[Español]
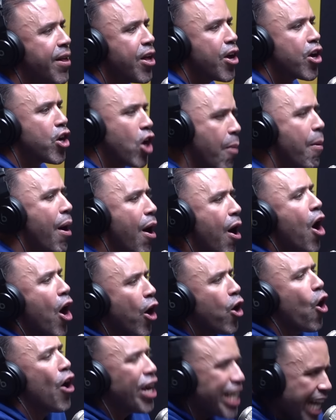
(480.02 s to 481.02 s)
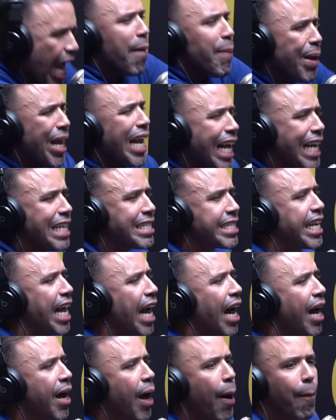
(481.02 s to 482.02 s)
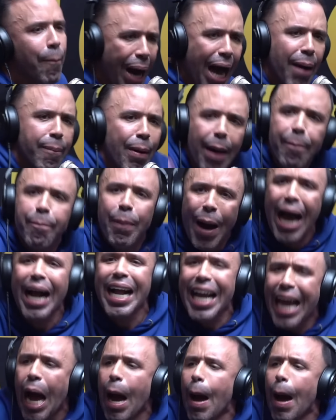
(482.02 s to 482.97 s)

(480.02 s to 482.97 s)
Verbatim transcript: ¿cómo, ¿con qué milicia va, va, va a